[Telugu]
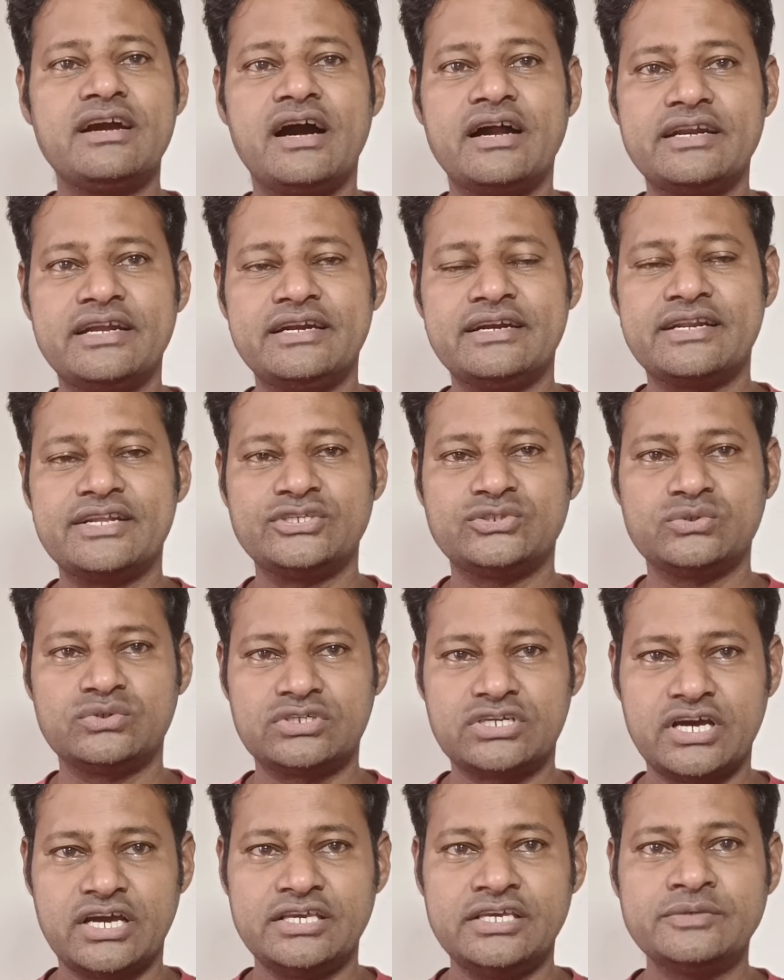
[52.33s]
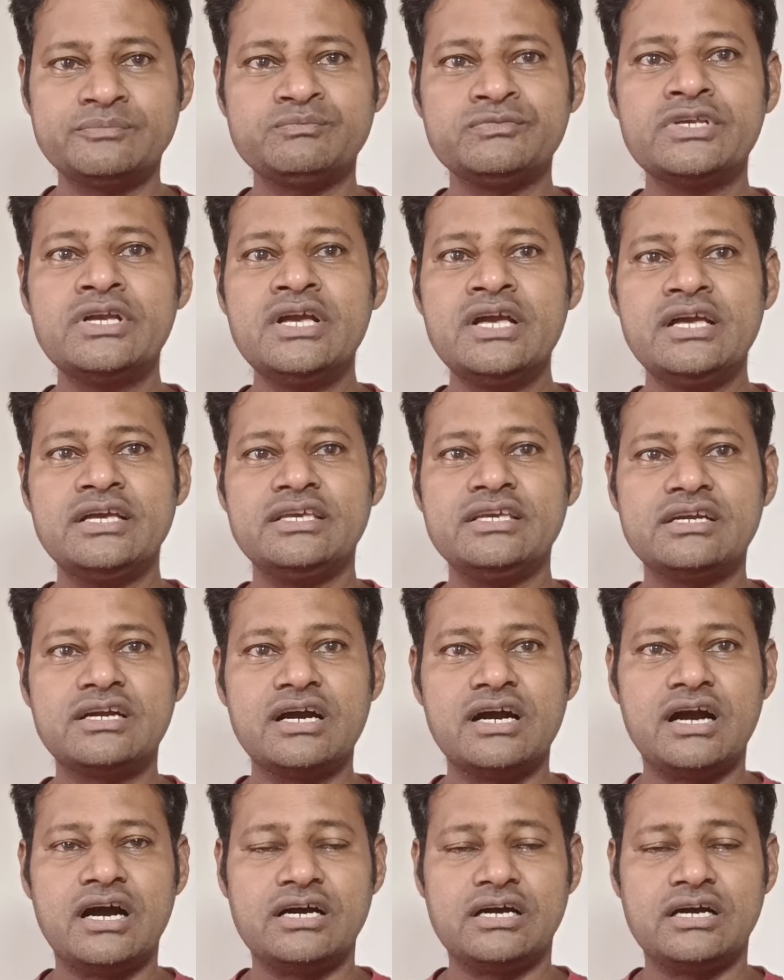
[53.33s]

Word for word: కార్డ్ ఎంట్రీస్ ఉంటాయి ఇక